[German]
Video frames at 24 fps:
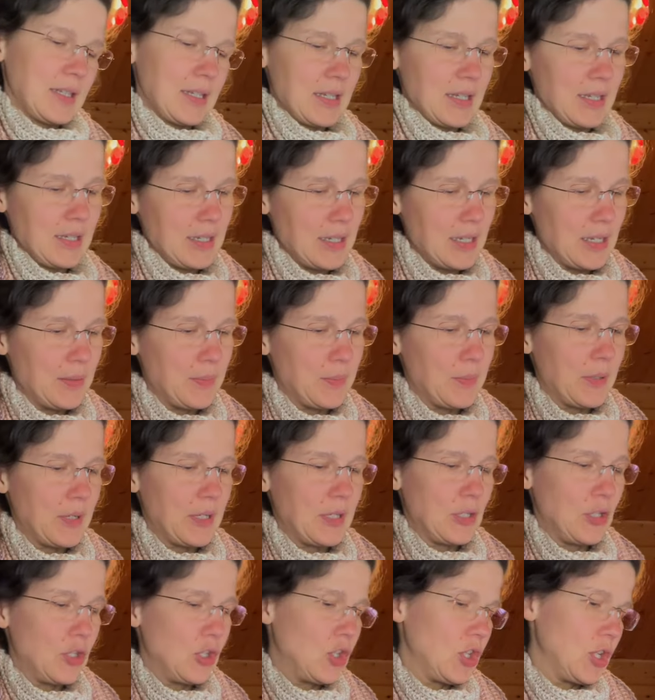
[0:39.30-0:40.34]
die liebe
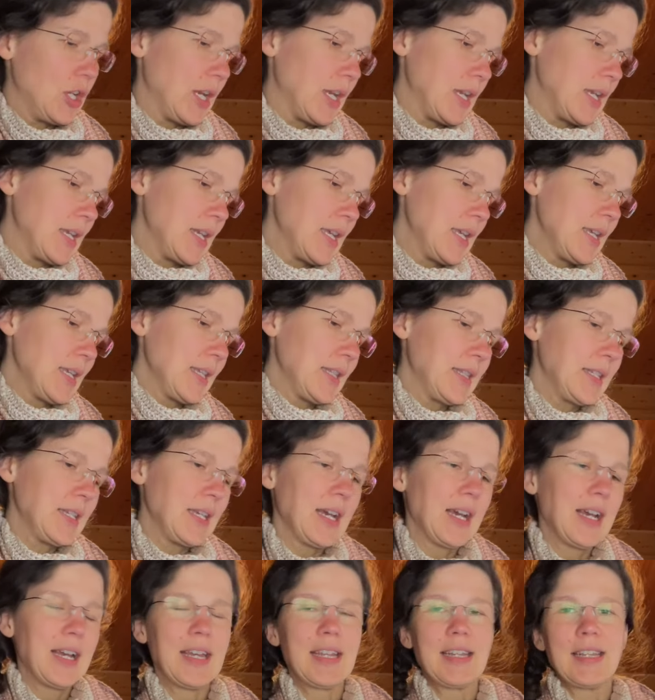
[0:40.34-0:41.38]
Jenny. Sie
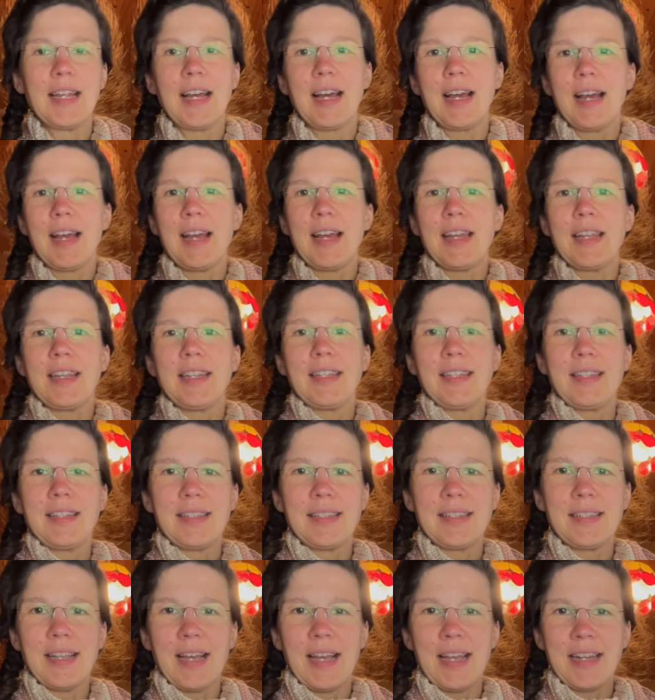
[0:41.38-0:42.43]
hat ein
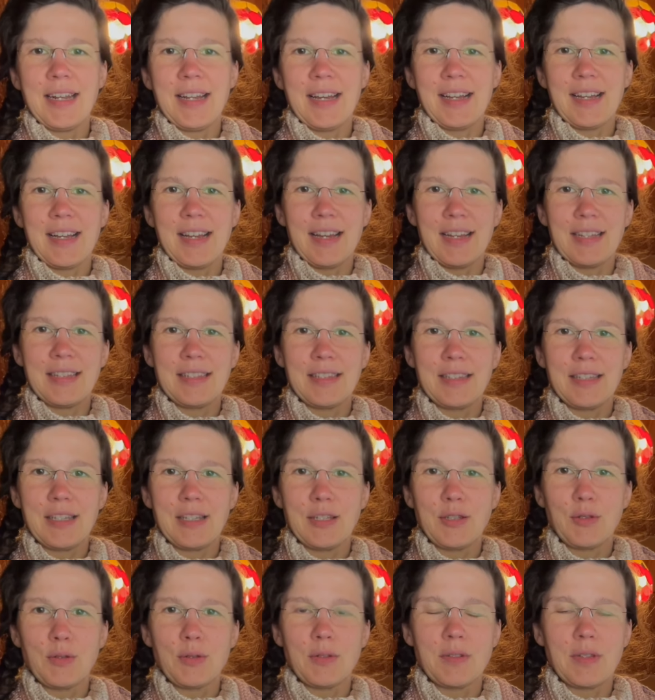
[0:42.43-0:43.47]
Designergarn
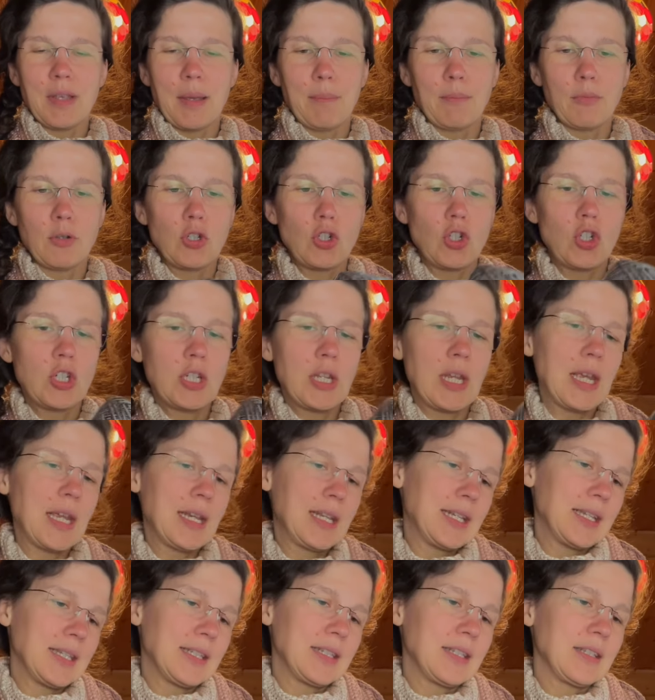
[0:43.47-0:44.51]
sich
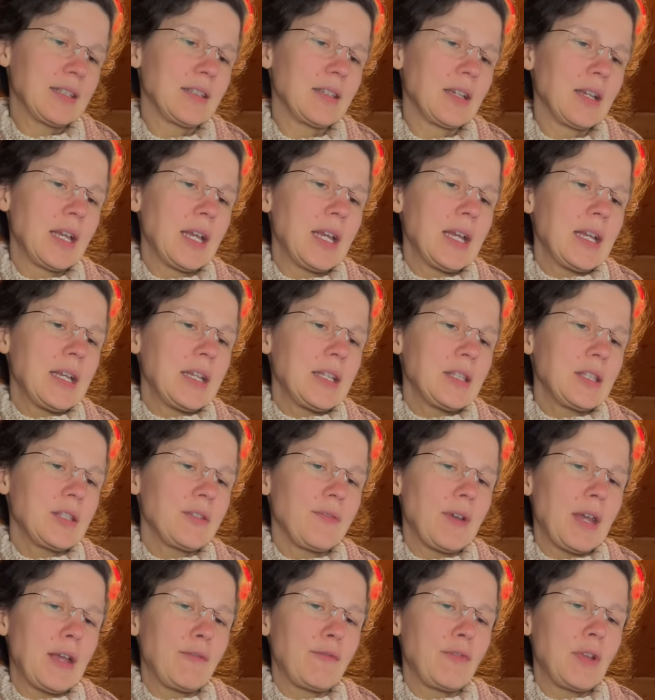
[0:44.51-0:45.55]
zusammengestellt. Das sind
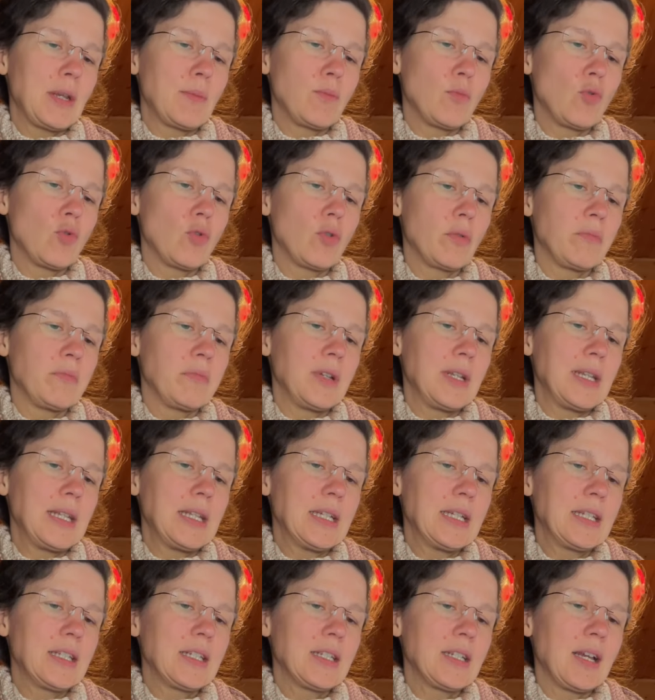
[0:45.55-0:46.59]
zwei Fäden
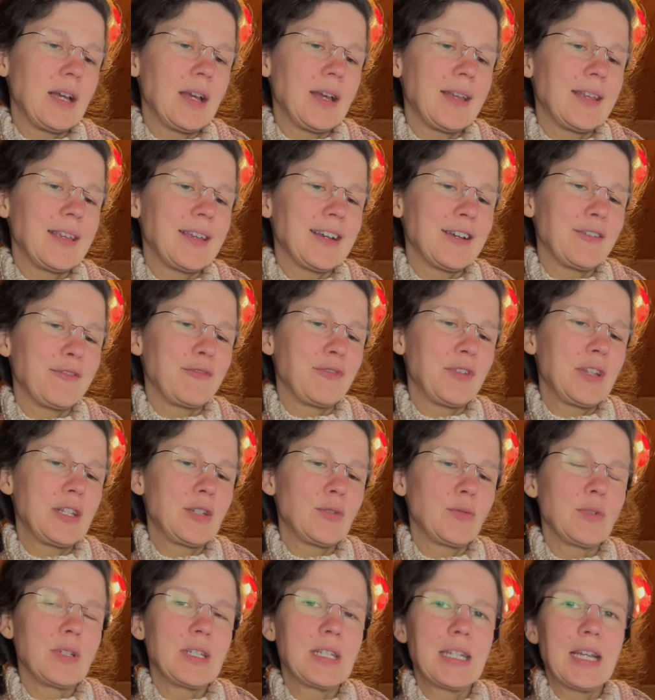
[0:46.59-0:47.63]
moromelliert, ein Graffit
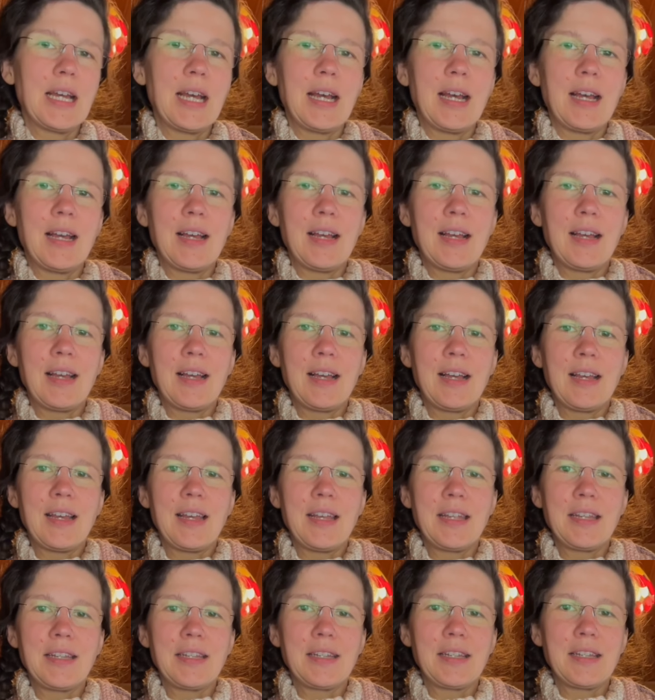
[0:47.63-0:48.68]
und
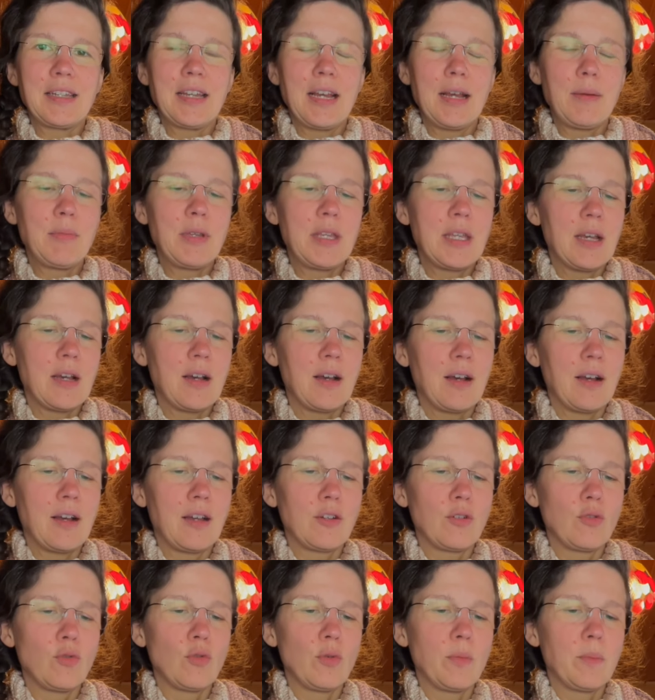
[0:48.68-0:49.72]
ein
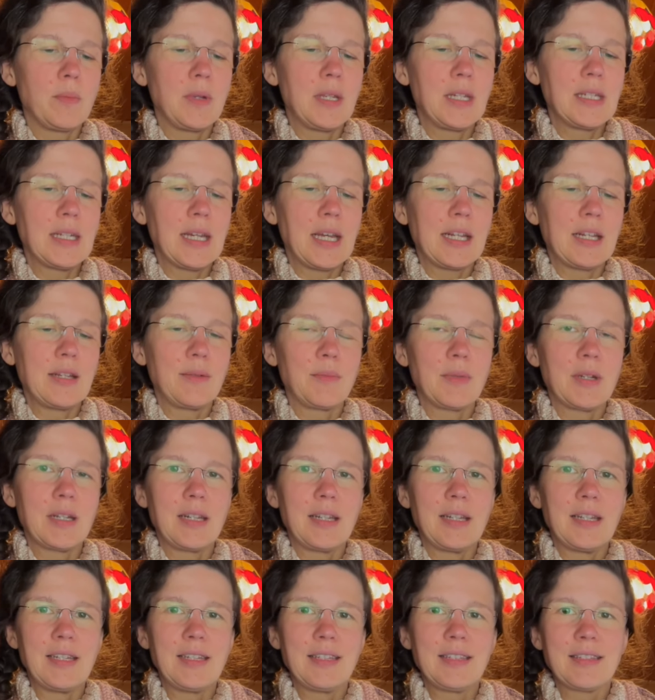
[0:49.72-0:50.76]
Gabbiano mit einem
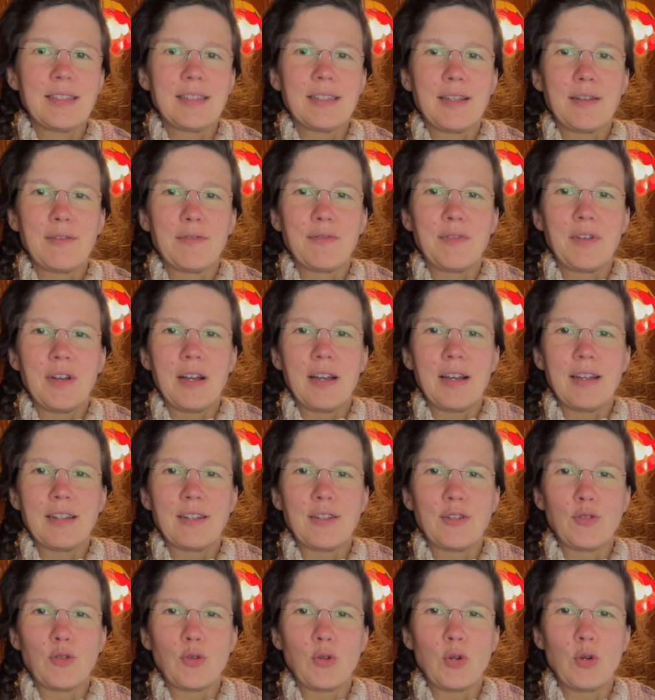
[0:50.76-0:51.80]

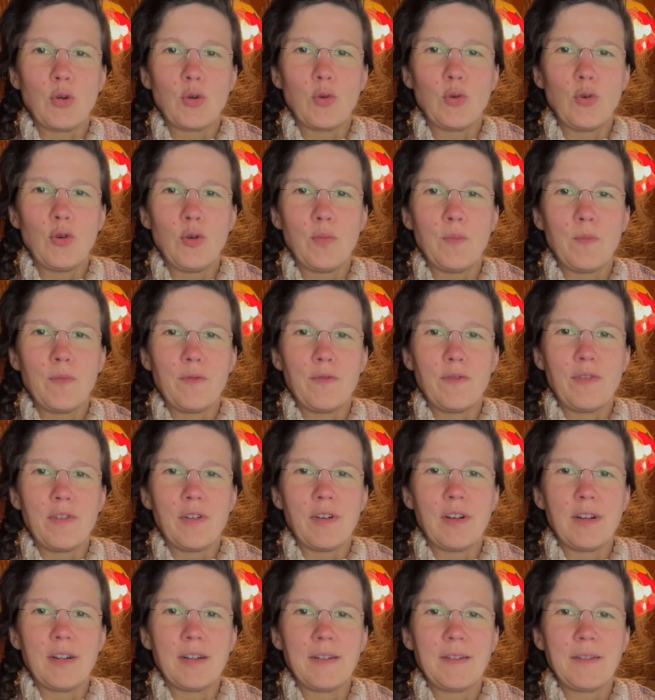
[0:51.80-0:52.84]
Glitzerfaden
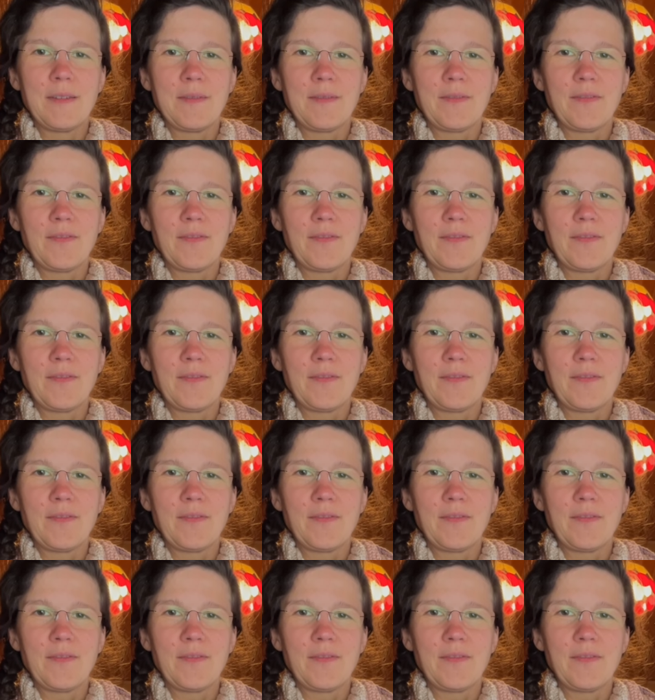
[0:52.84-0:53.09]
Kupfer.